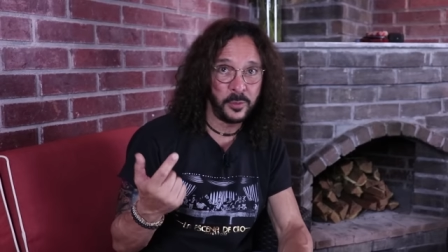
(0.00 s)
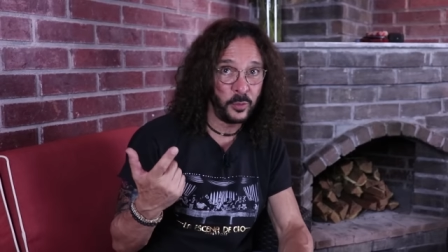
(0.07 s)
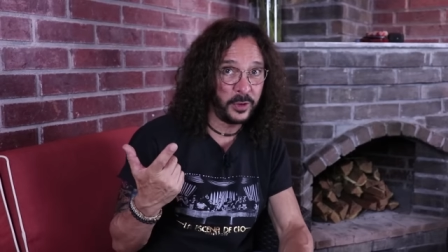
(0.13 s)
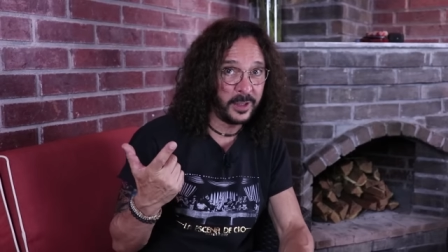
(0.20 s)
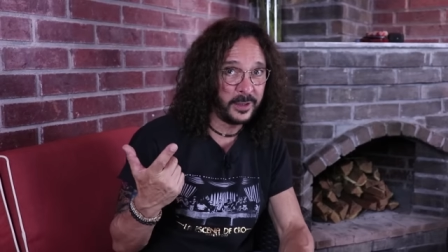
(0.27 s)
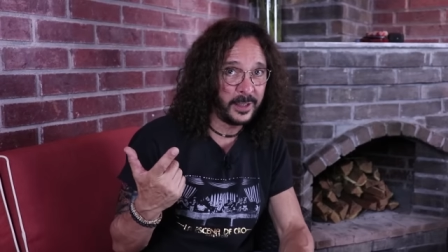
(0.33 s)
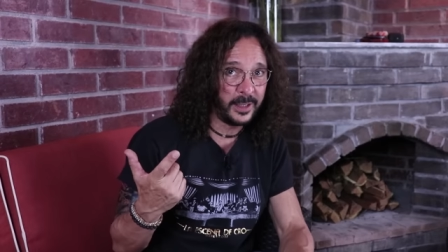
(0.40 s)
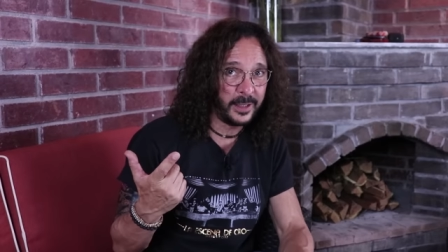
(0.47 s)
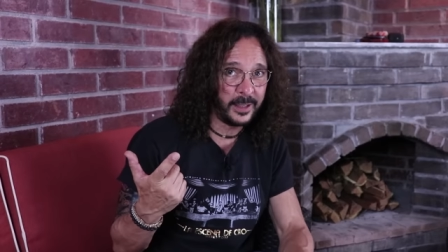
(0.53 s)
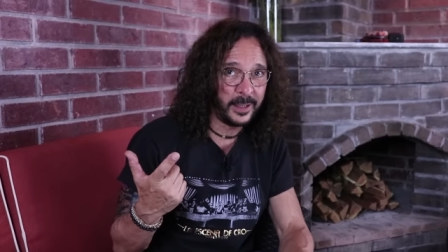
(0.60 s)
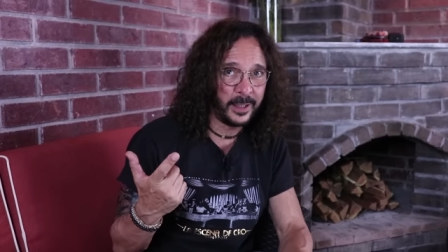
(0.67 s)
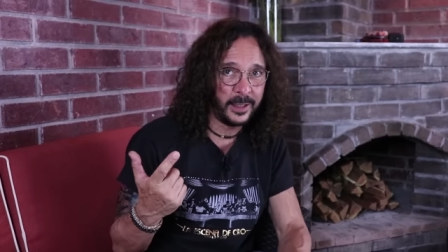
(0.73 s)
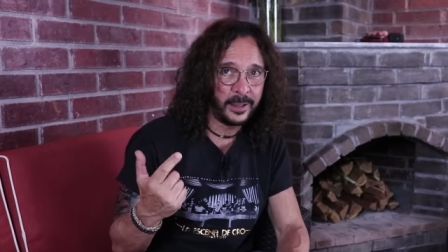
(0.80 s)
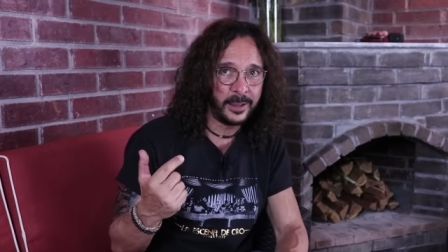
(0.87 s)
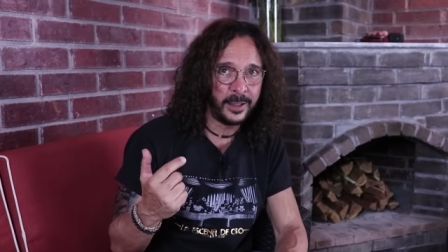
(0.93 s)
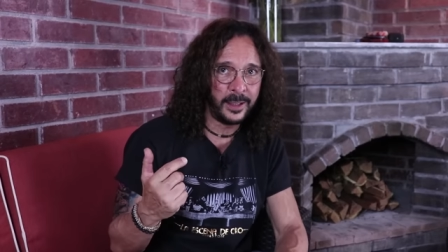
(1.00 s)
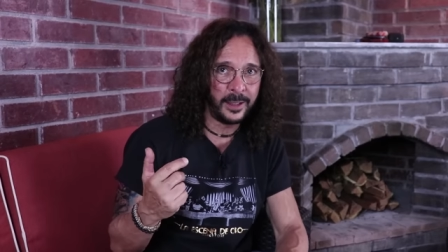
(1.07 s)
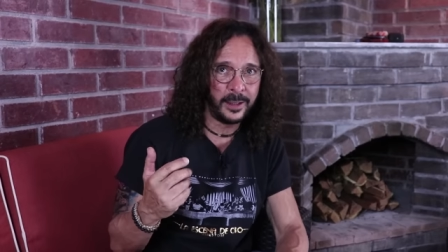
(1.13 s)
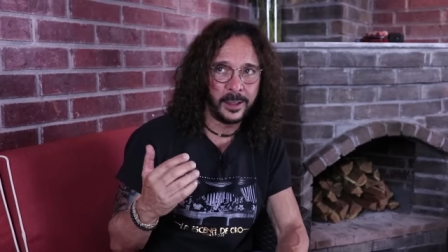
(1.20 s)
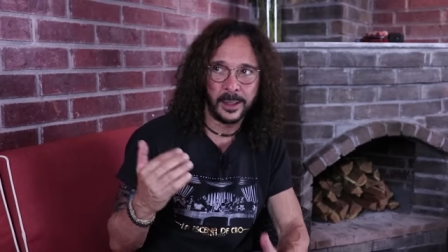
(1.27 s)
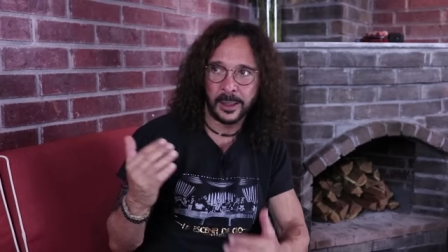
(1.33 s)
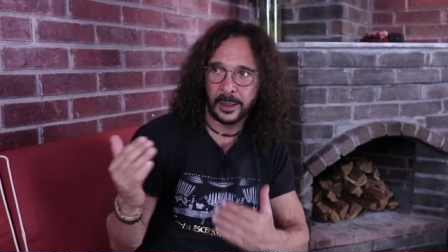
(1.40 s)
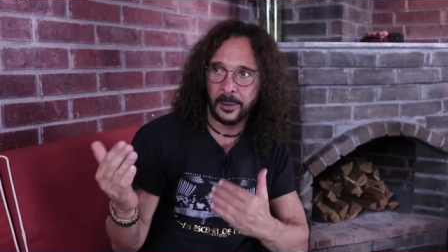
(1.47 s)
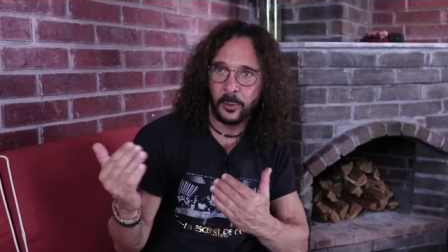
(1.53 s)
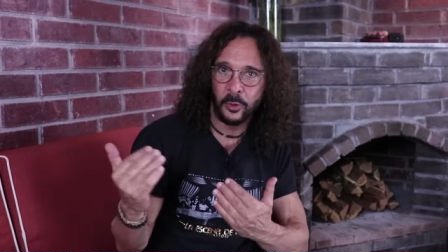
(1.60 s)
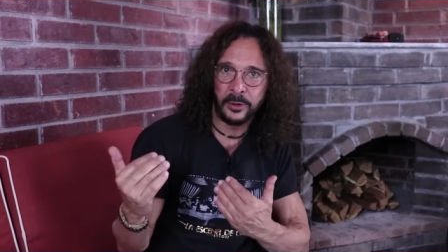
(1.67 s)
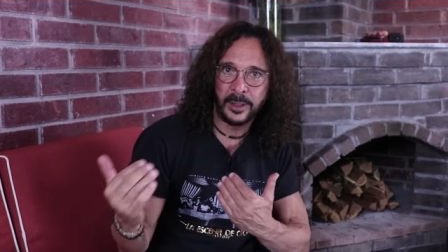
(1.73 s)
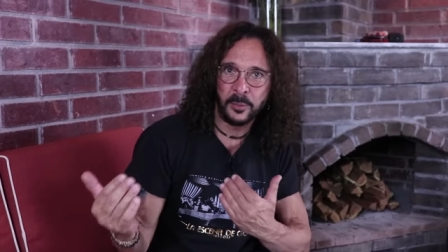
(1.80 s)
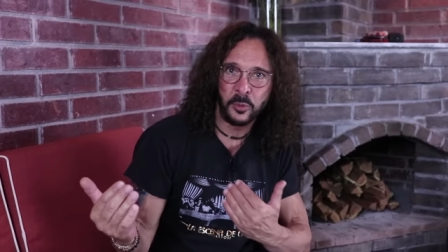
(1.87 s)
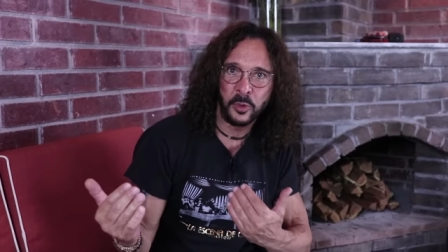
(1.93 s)
es muy inteligente,
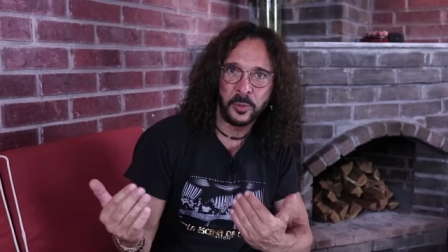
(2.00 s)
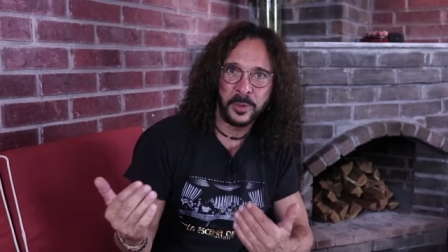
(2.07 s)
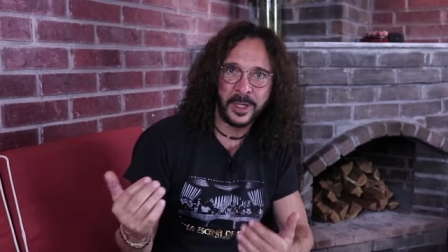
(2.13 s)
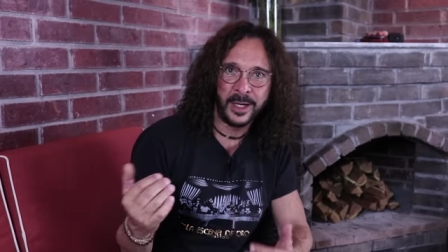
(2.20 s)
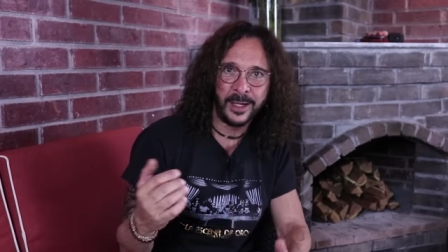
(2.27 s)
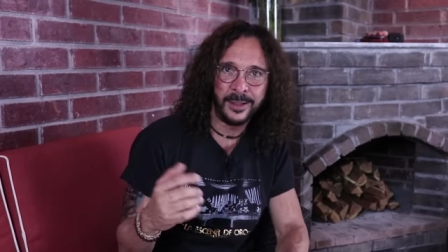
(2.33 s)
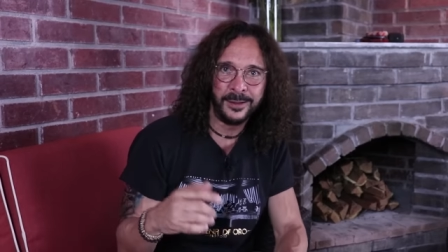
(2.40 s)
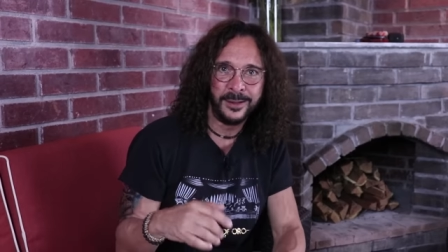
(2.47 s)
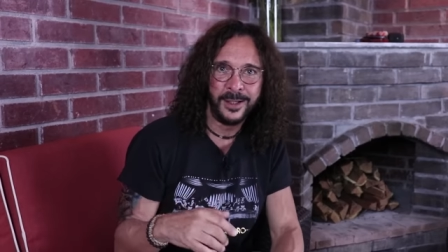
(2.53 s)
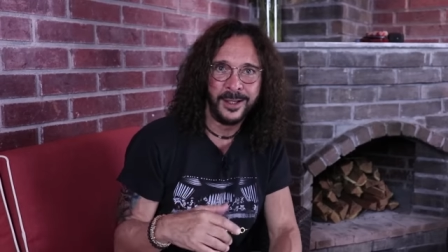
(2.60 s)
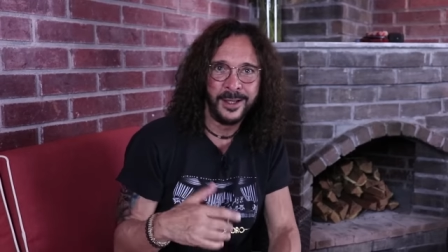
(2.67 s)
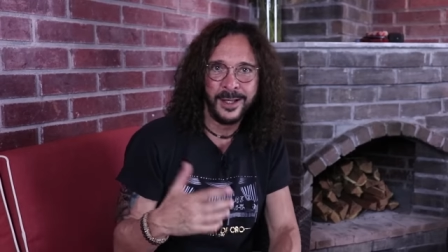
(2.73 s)
rebota muy bien,